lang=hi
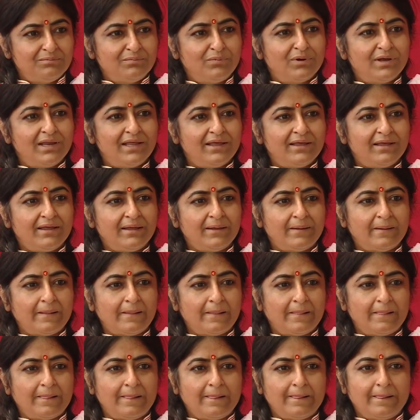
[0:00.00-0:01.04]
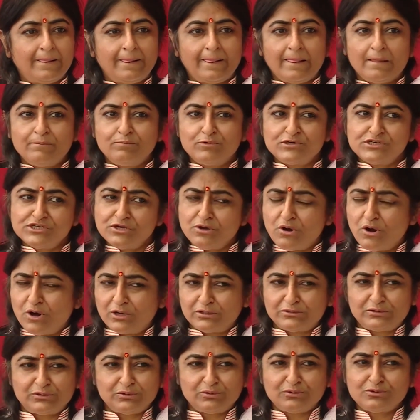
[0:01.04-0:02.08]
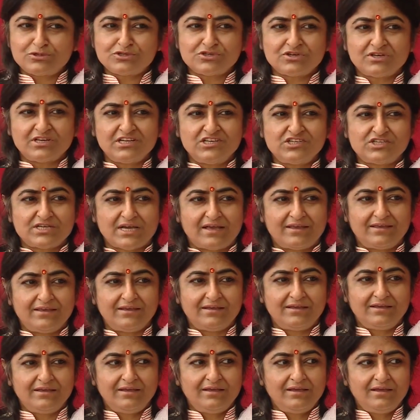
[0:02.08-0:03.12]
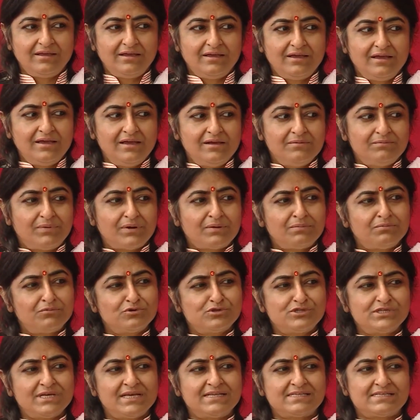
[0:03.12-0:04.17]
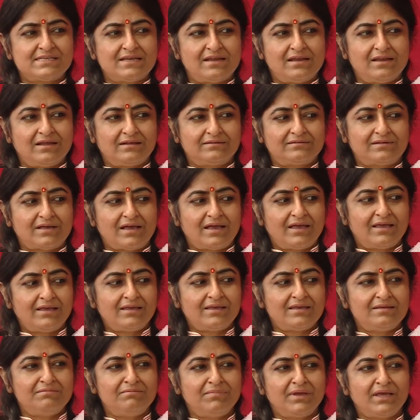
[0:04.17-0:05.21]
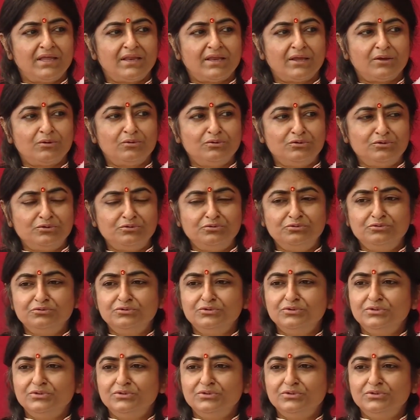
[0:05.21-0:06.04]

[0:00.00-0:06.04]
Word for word: बोले मुझे और तो कुछ नहीं चाहिए पर मुझे ऐसा लगता है कि मेरे गुरु